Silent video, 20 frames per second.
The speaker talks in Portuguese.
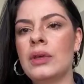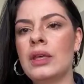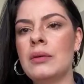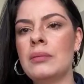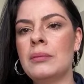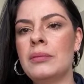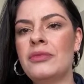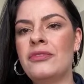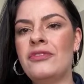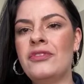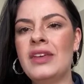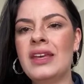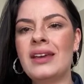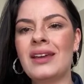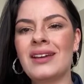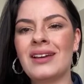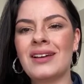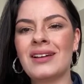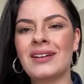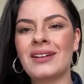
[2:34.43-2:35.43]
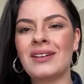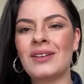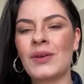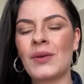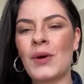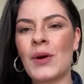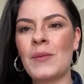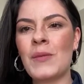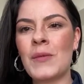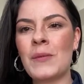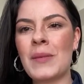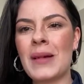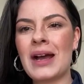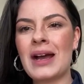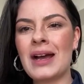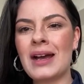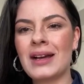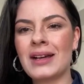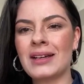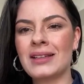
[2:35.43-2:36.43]
que fica como
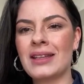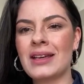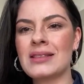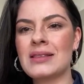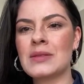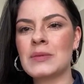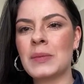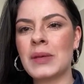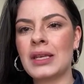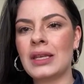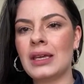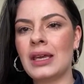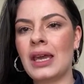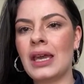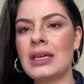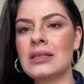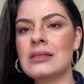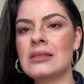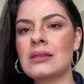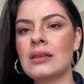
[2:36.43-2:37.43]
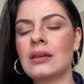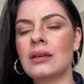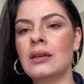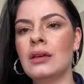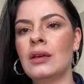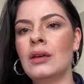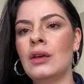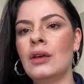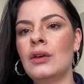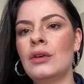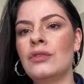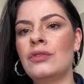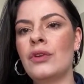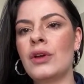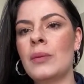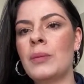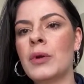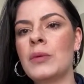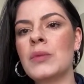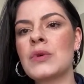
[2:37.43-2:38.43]
marca dessa experiência foi
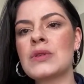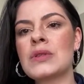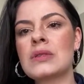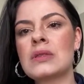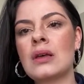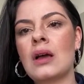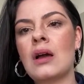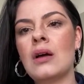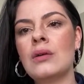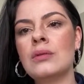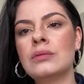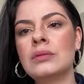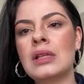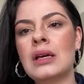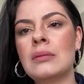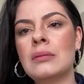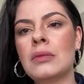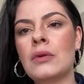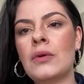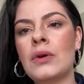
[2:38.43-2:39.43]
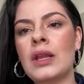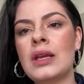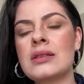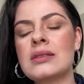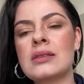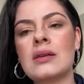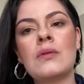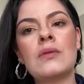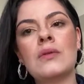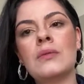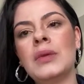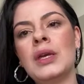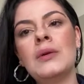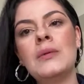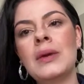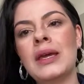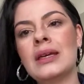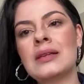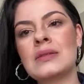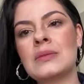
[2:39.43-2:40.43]
a promoção da conexão comigo
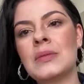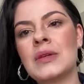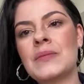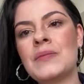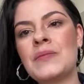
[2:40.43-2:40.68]
mesma.